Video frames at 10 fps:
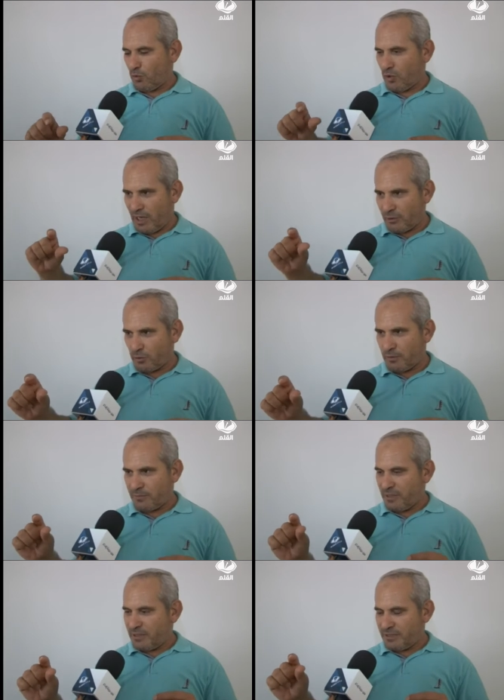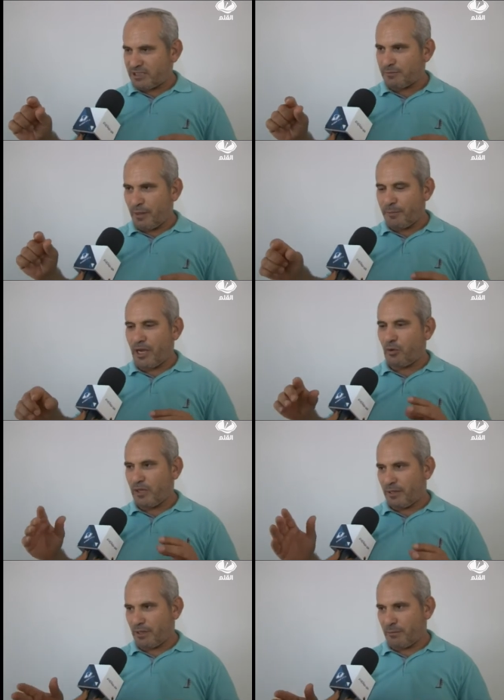وعندهم نسبه
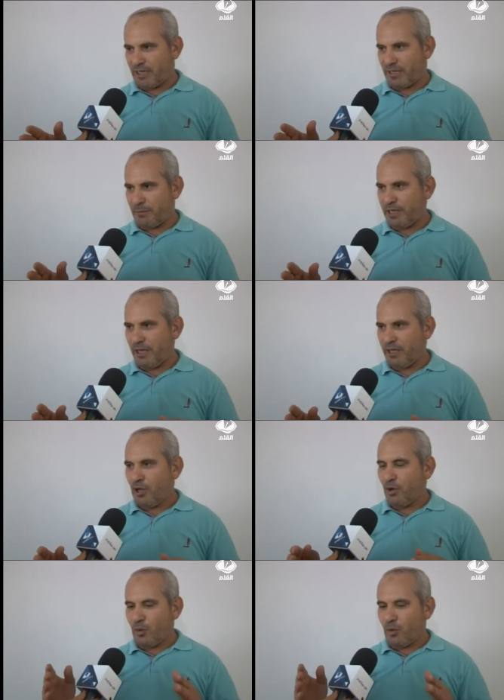مئويه من المرابيح